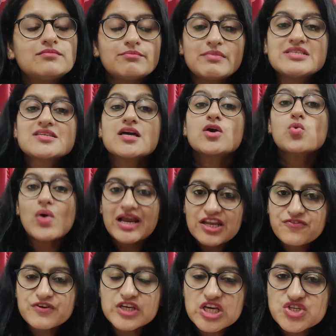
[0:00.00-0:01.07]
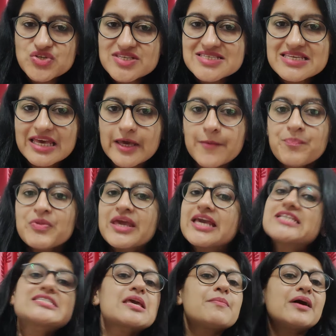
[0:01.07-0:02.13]
मिस क्वालिफिकेशंस हैं
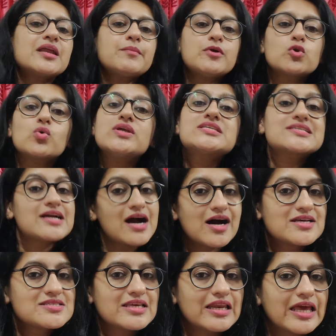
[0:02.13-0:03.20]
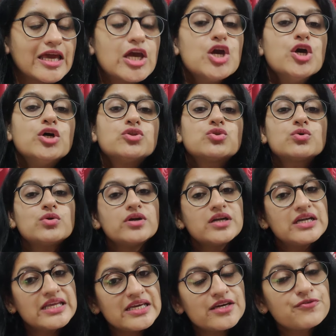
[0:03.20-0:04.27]
इसके बारे में नॉलेज कहाँ से लें तो
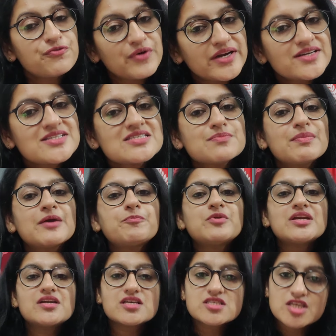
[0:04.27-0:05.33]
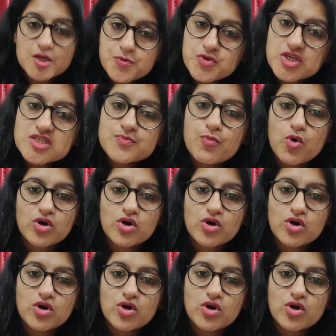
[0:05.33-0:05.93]
डियर फ्रेंड्स मैं अपने डिस्क्रिप्शन